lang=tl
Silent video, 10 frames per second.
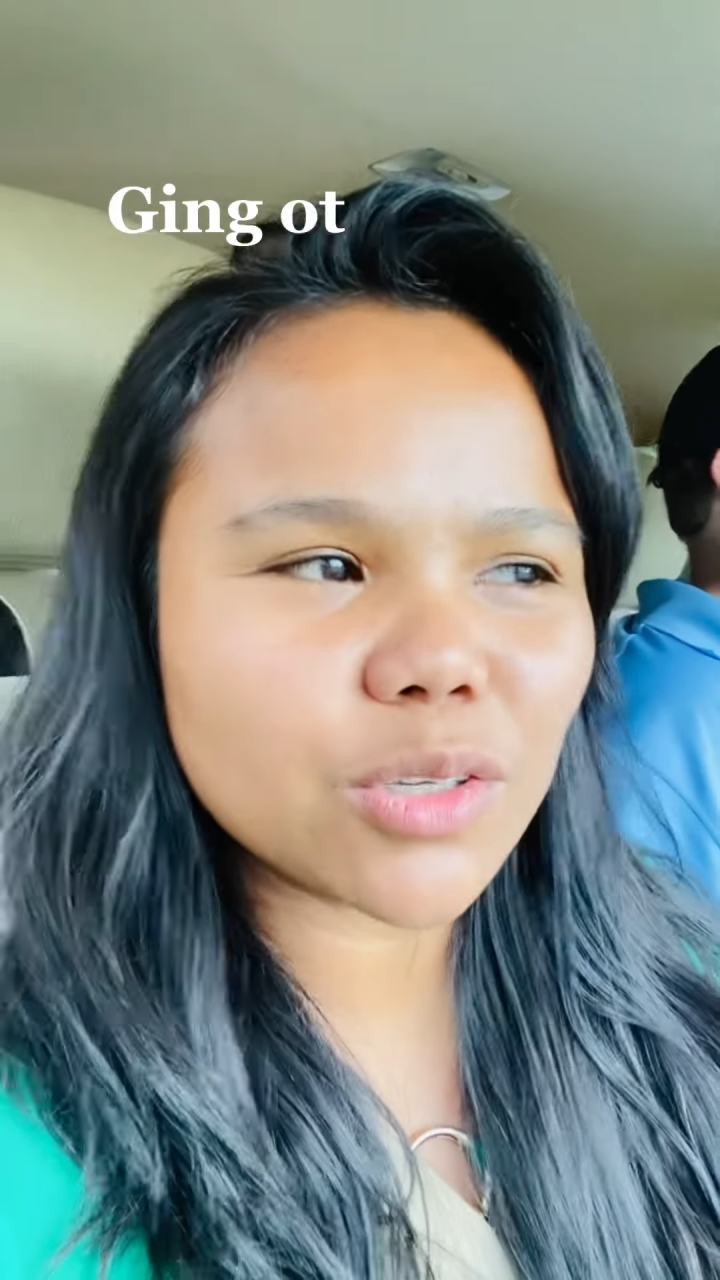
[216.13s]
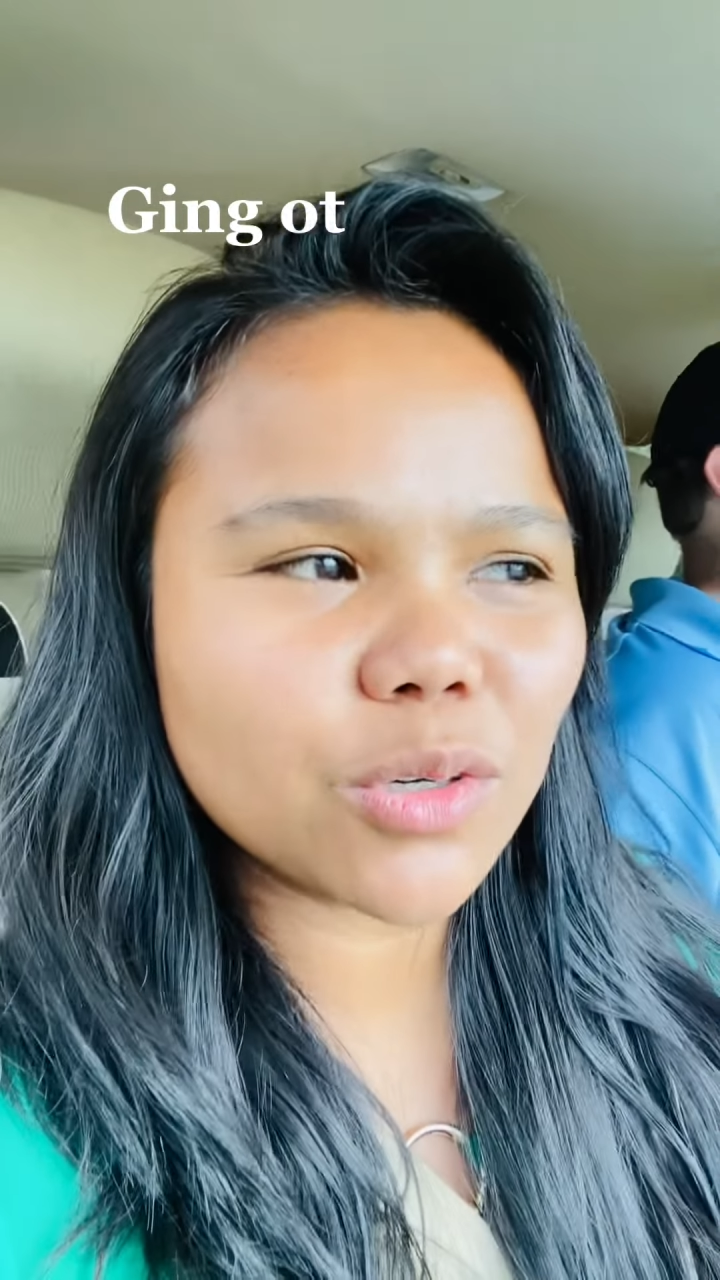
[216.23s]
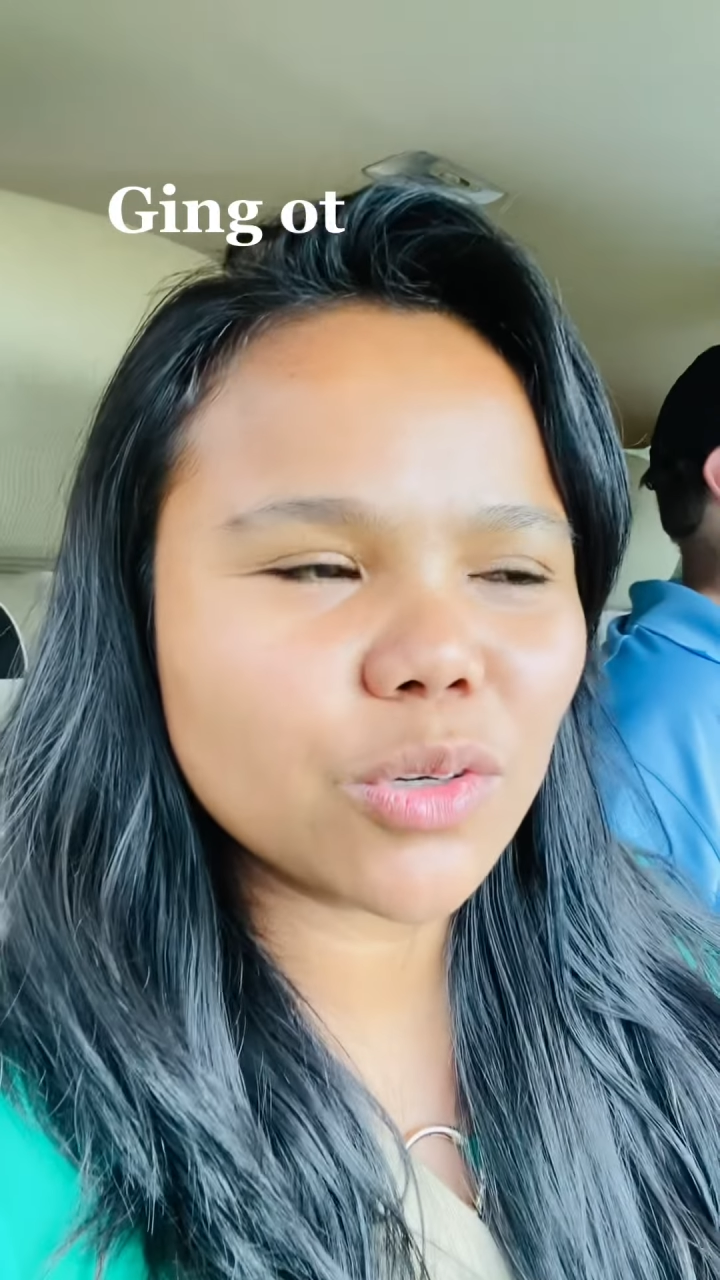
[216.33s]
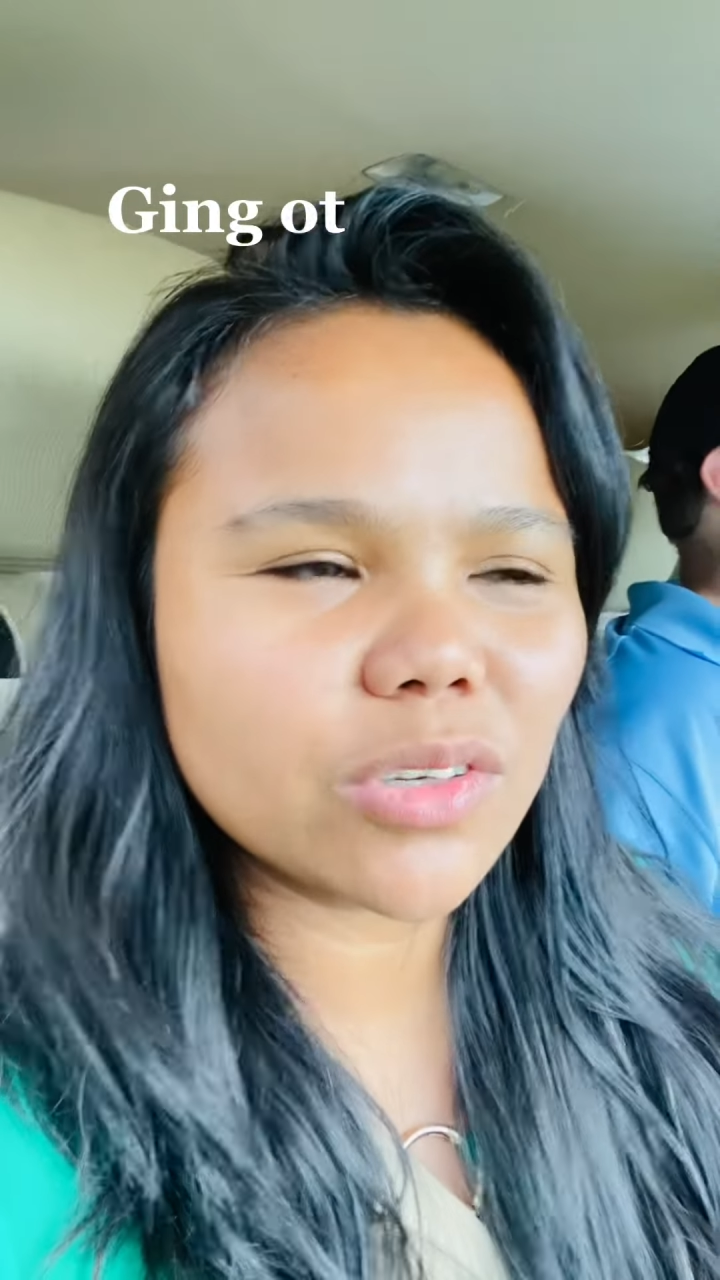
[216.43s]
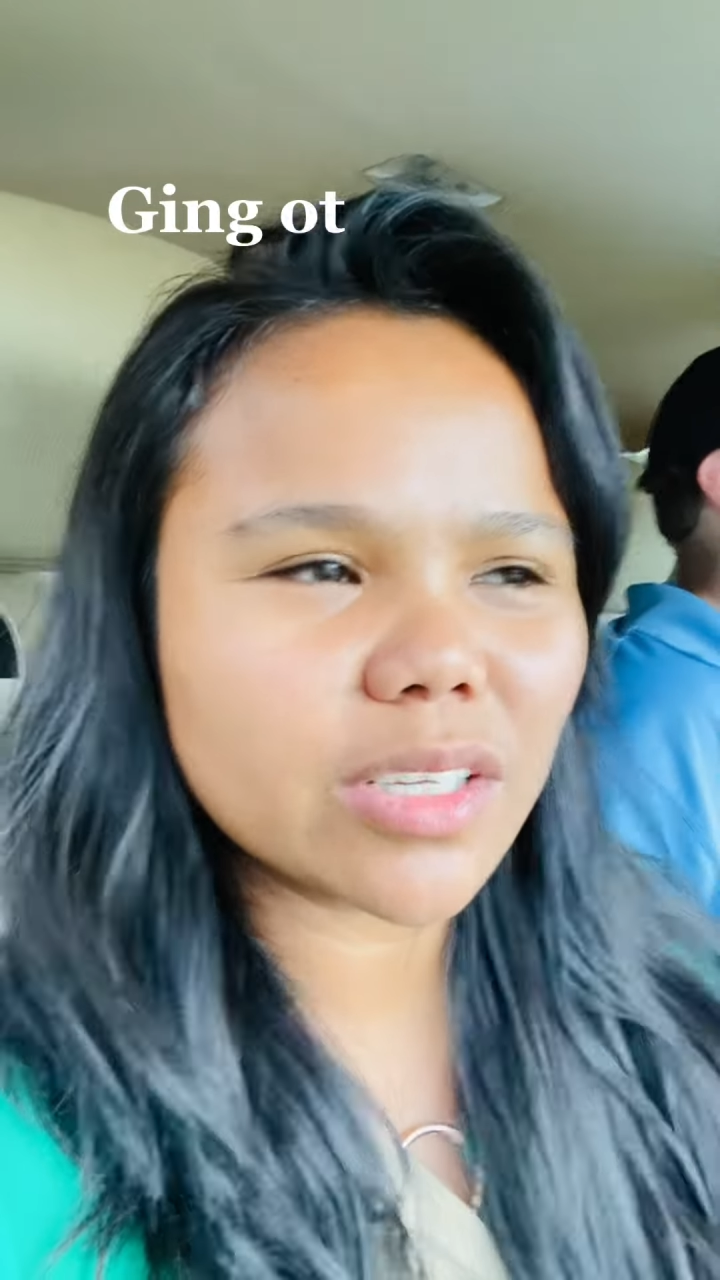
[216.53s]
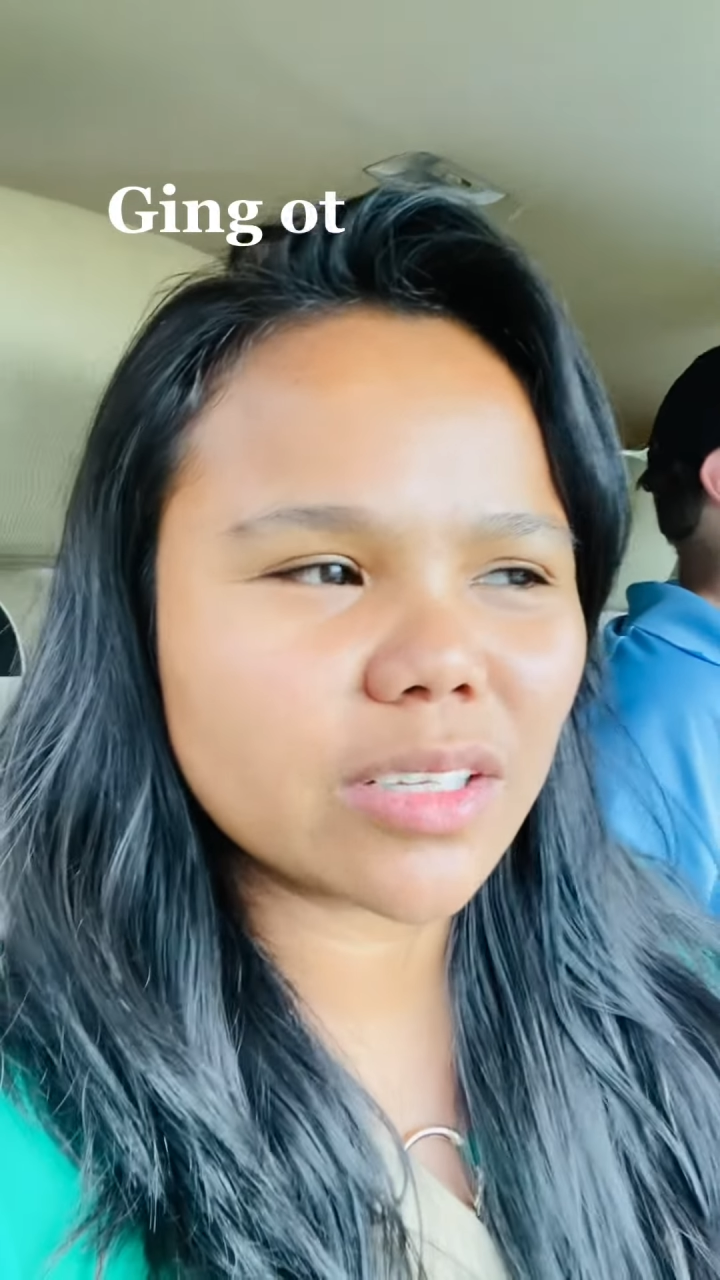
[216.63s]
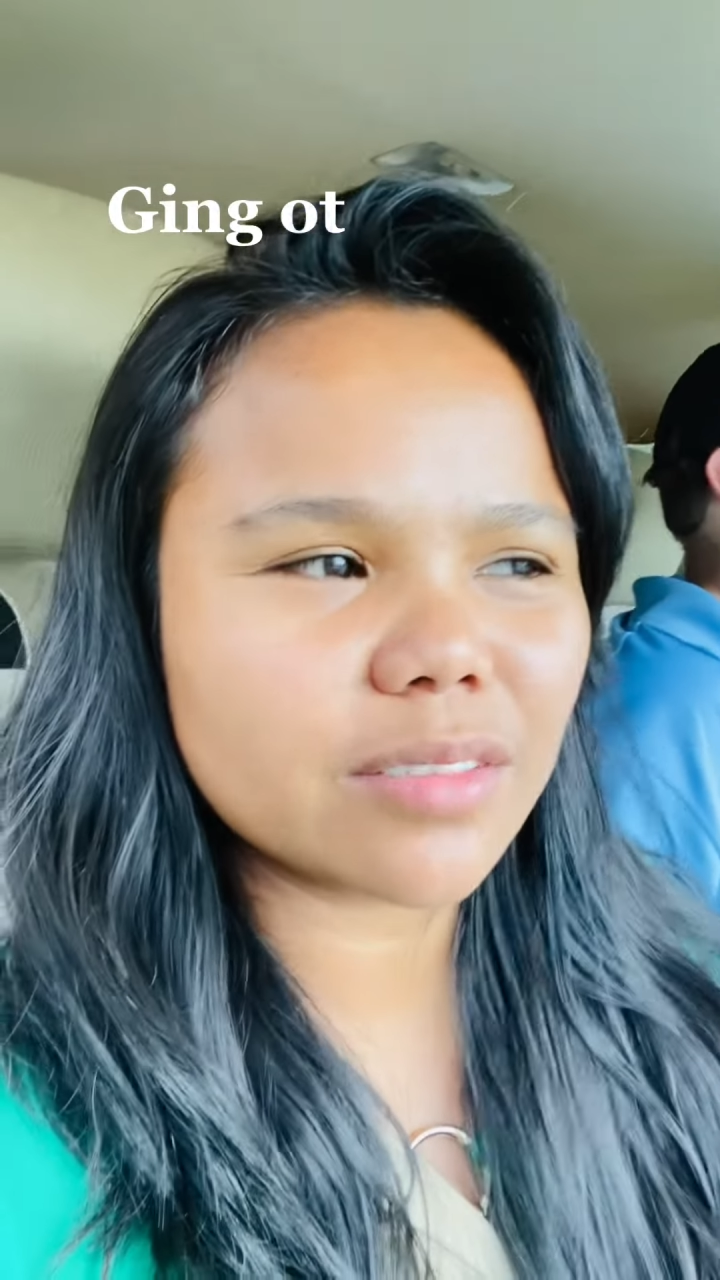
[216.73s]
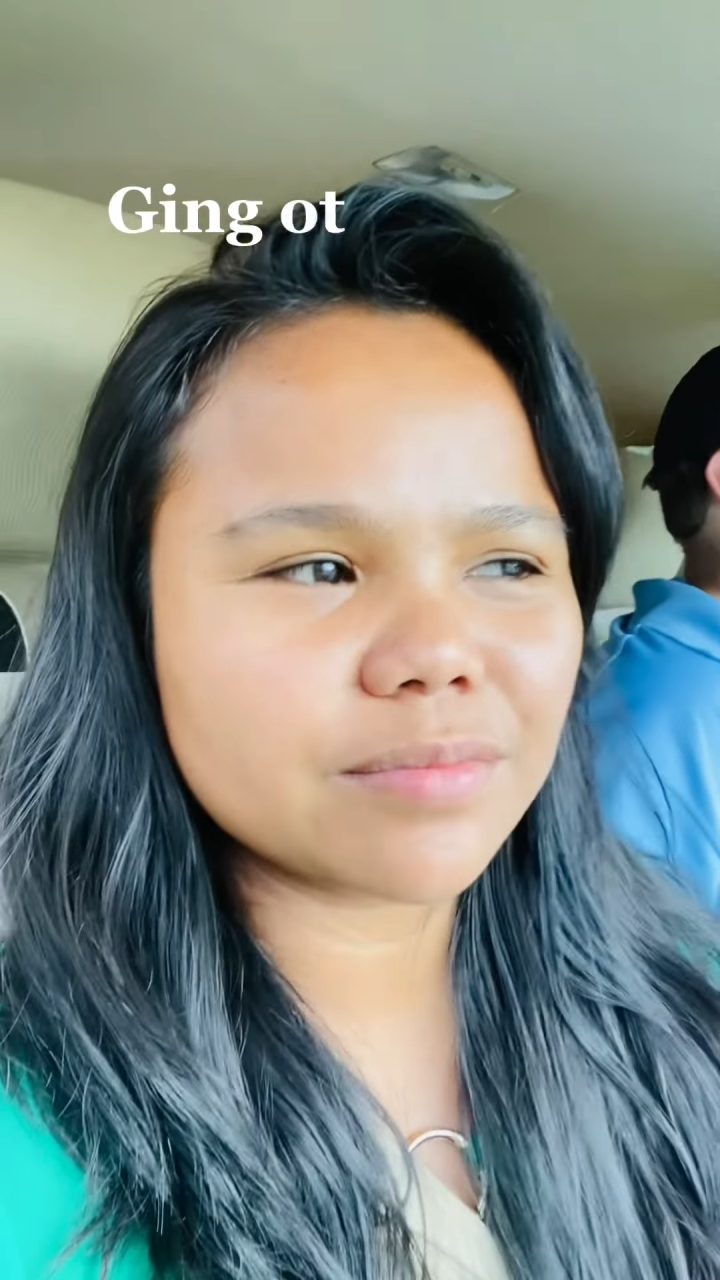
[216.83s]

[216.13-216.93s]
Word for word: ko yun eh.